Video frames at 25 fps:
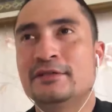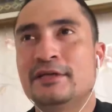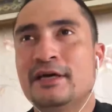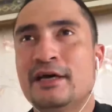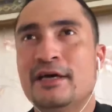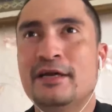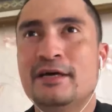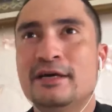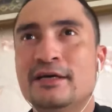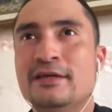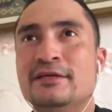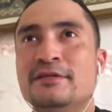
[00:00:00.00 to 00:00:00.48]

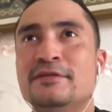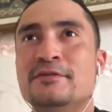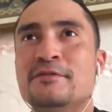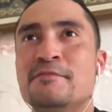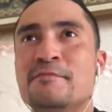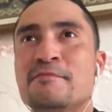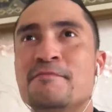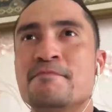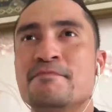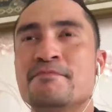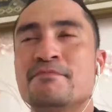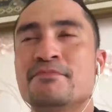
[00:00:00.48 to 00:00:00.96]
Sekarang
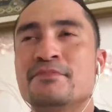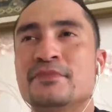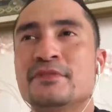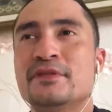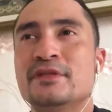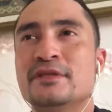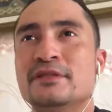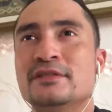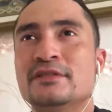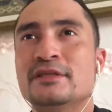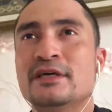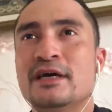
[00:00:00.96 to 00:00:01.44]

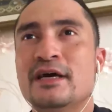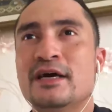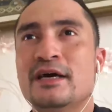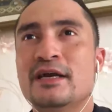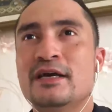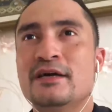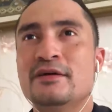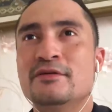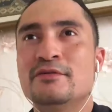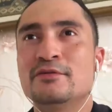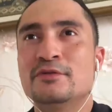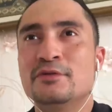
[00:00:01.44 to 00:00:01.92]

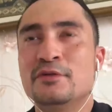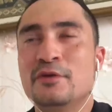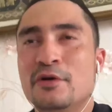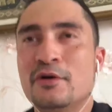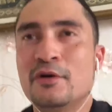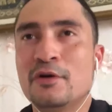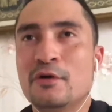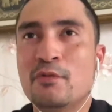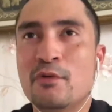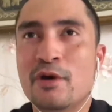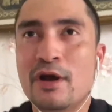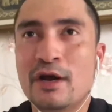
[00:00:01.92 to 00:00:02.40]
sekarang
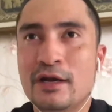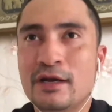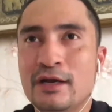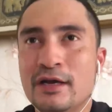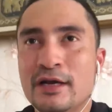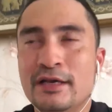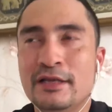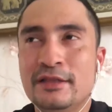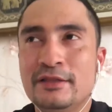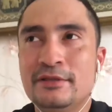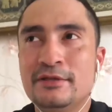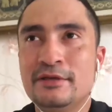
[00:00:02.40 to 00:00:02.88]
untuk
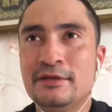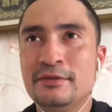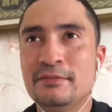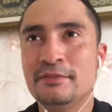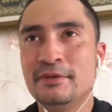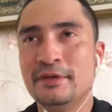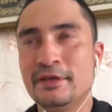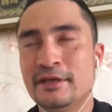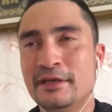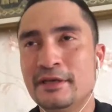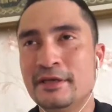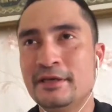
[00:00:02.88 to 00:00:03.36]
keluarga itu
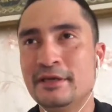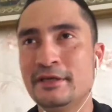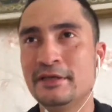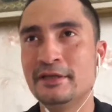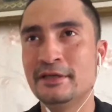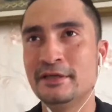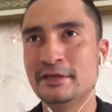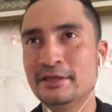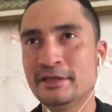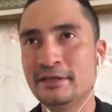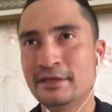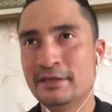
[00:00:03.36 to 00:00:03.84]
lebih
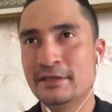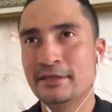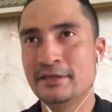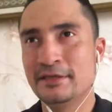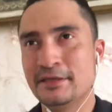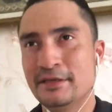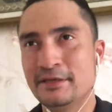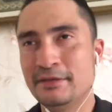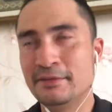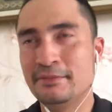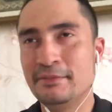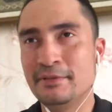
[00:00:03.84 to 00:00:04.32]

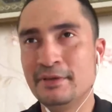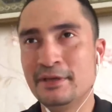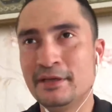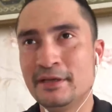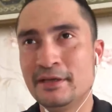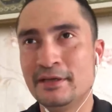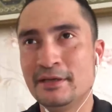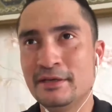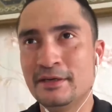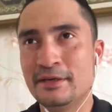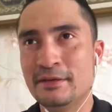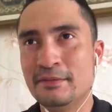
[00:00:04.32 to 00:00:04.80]

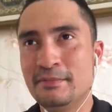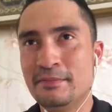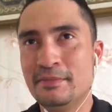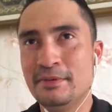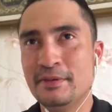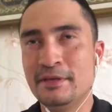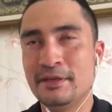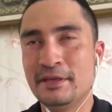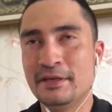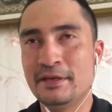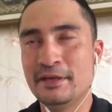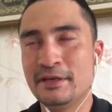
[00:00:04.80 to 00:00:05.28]
lebih
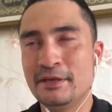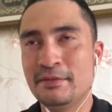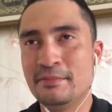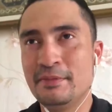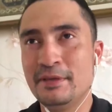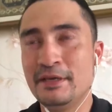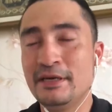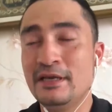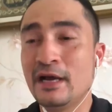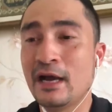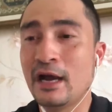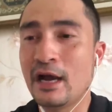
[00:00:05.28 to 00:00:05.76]
lebih
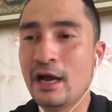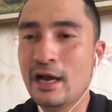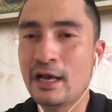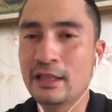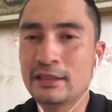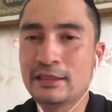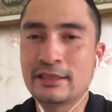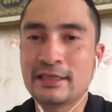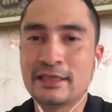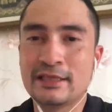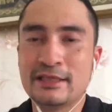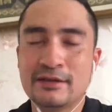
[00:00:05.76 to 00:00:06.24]
lebih
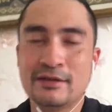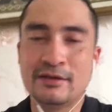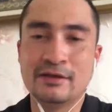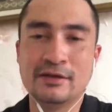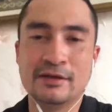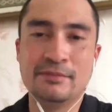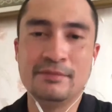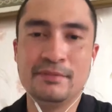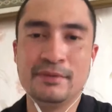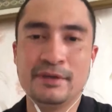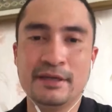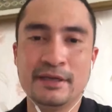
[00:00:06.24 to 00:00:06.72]
dekat gitu
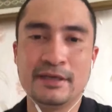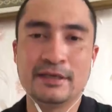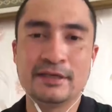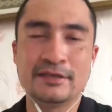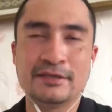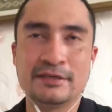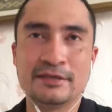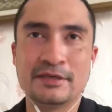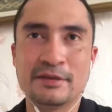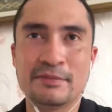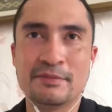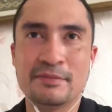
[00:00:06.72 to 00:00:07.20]
loh, lebih
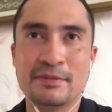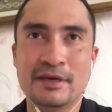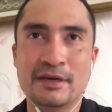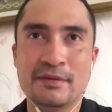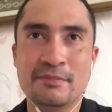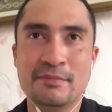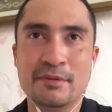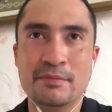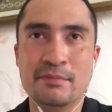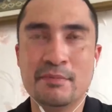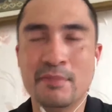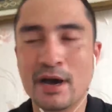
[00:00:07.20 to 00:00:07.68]
lebih
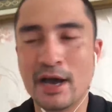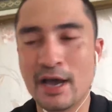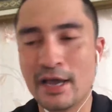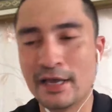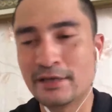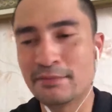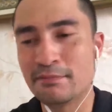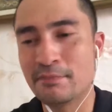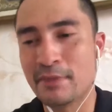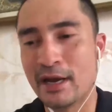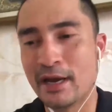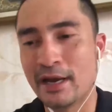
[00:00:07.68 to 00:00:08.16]
lebih
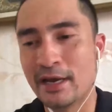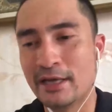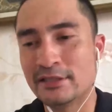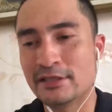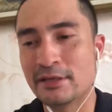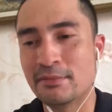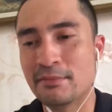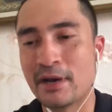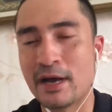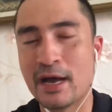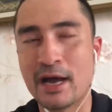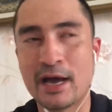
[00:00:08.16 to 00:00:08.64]
baik
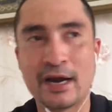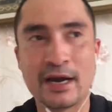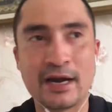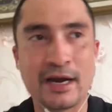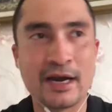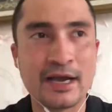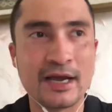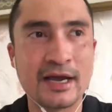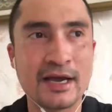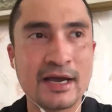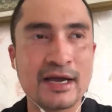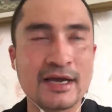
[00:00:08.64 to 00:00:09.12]
main sama
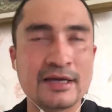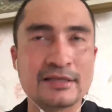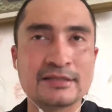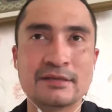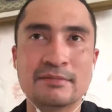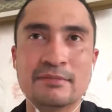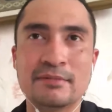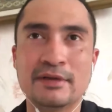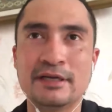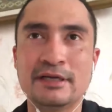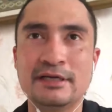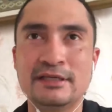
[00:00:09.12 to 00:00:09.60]

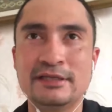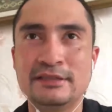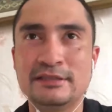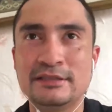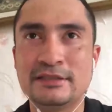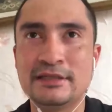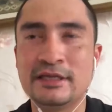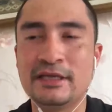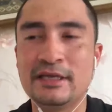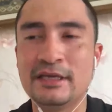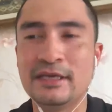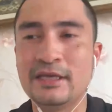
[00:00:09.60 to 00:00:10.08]
anak, sama
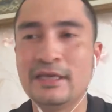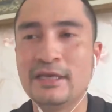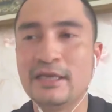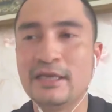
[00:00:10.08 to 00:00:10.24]
istri.